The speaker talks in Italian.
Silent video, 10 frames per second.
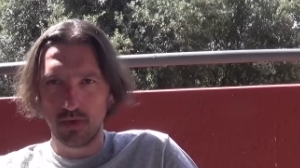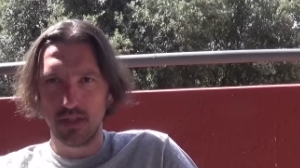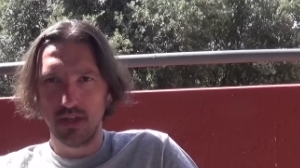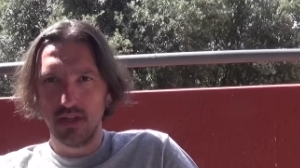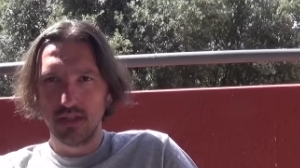
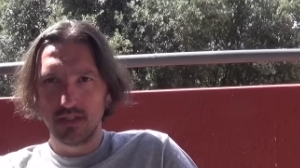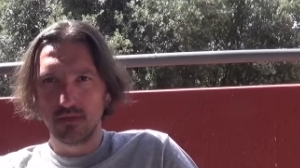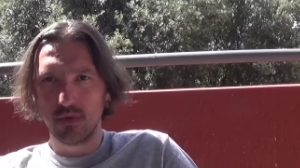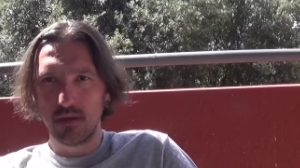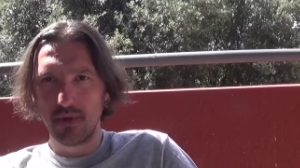quindi
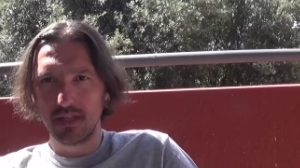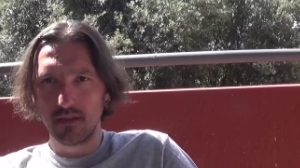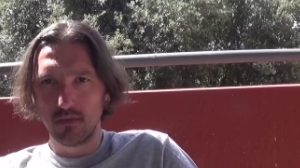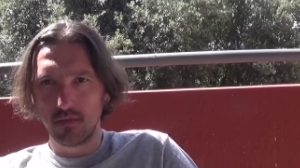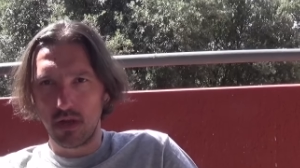sicuramente
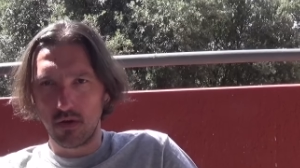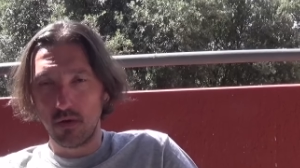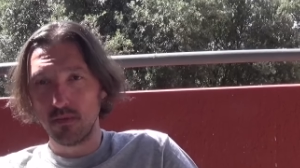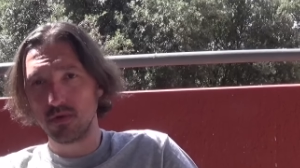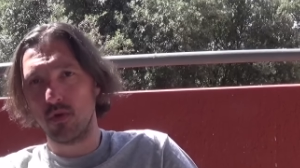sicuramente una
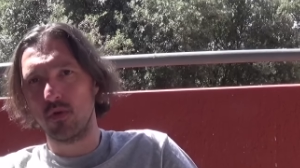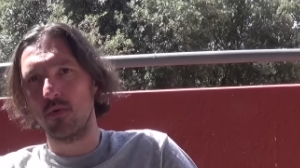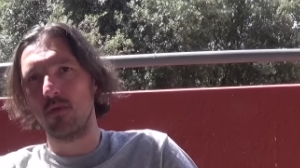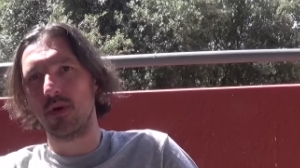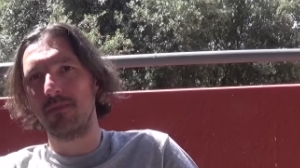Romos o
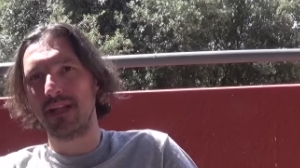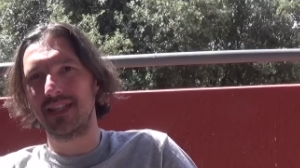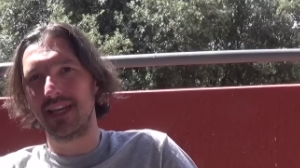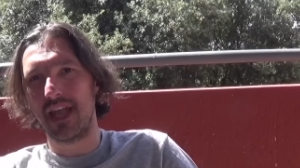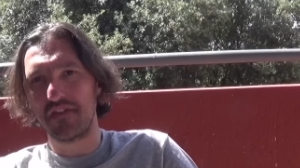comunque
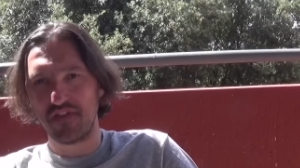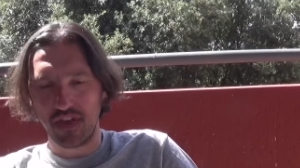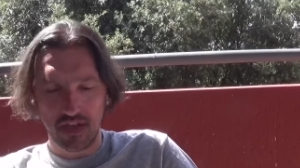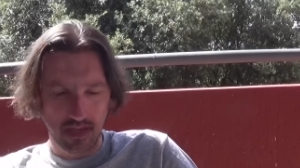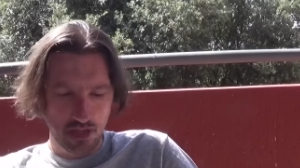batterie
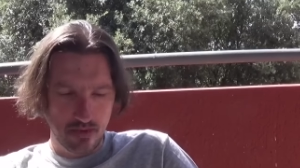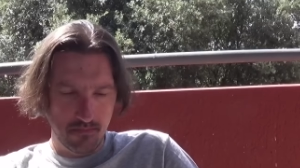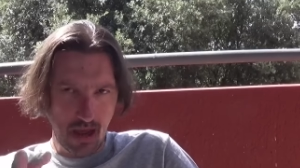affini,